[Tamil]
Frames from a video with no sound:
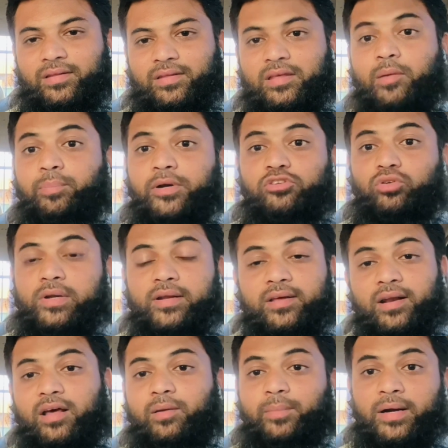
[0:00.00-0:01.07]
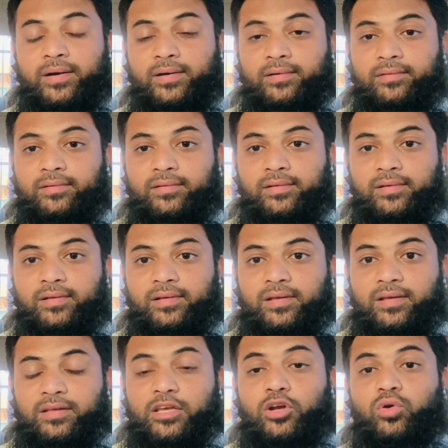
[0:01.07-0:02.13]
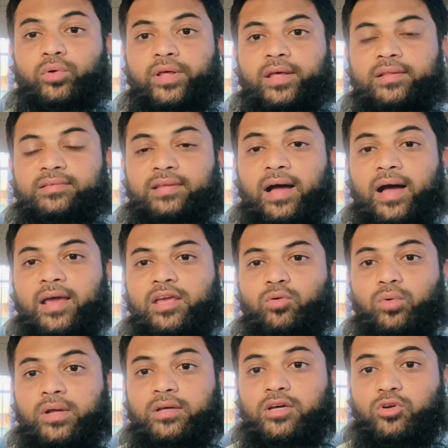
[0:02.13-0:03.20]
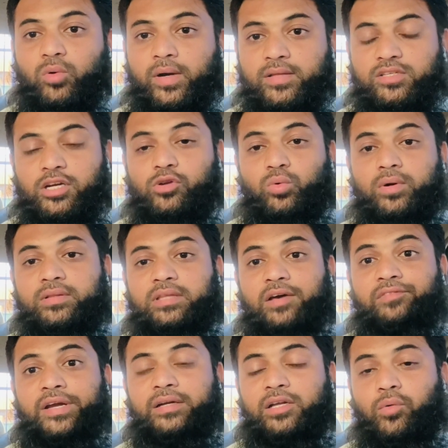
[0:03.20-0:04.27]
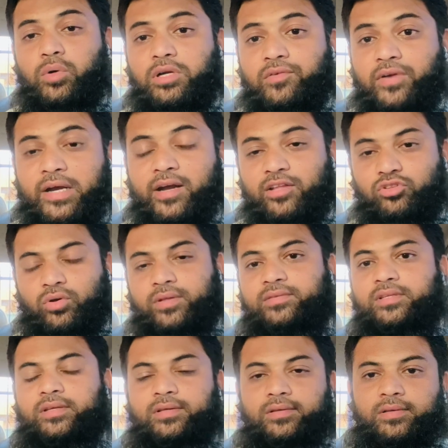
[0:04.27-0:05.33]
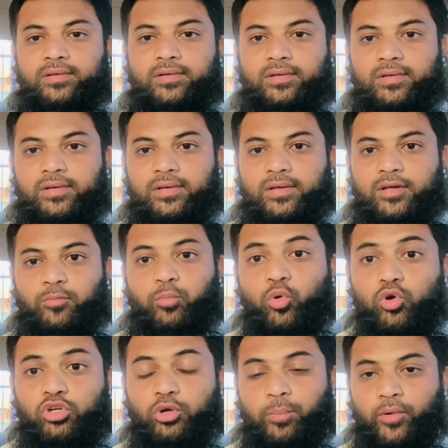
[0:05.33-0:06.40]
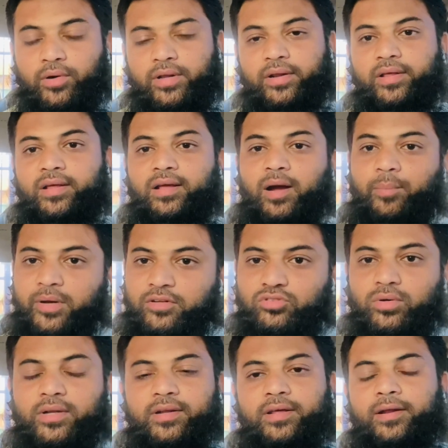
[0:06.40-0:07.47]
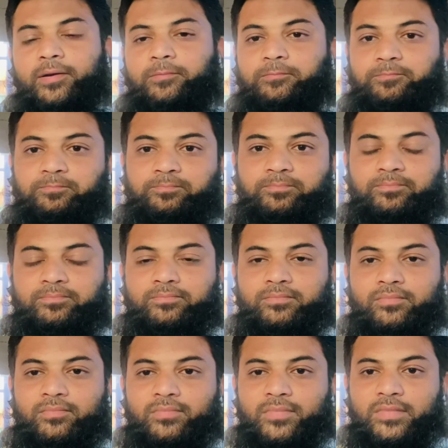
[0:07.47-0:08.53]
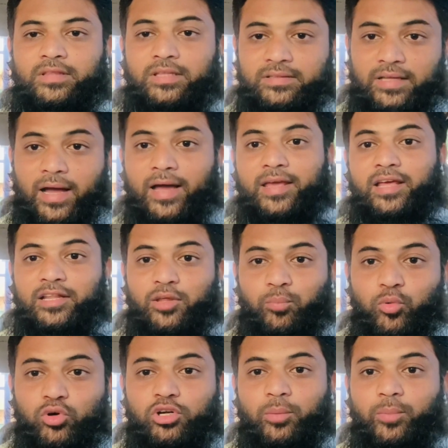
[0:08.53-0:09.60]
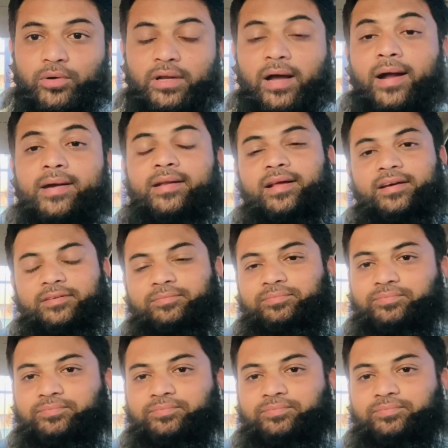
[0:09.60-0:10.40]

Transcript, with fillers: எப்படி சொல்லியிருக்கிறார் மகன் என்னுடைய தாய் உனக்கு குடைச்சல் கொடுத்தா வீட்டை விட்டு வெளியில துரத்து பூட்டு போட்டுரு அப்படின்னு சொல்லியிருக்கிறார் இந்த தாய் அந்த பூட்டை போட்டு ஆட்டுறாங்க